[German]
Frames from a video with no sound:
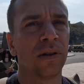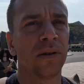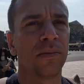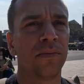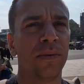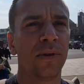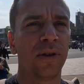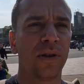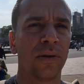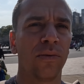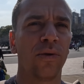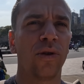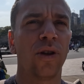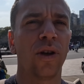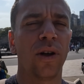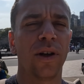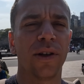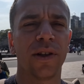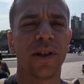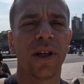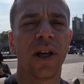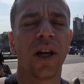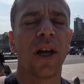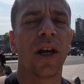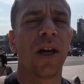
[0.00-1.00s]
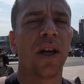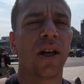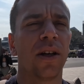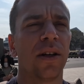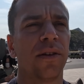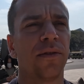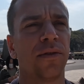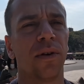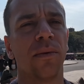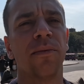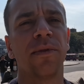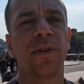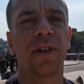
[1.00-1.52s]
bis zum Schloss
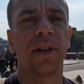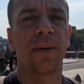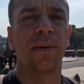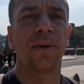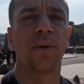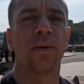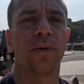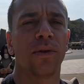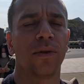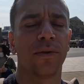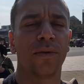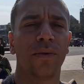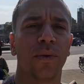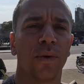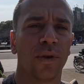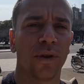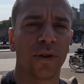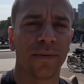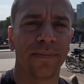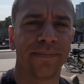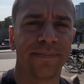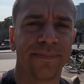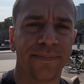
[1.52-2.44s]
15 Minuten zu Fuß.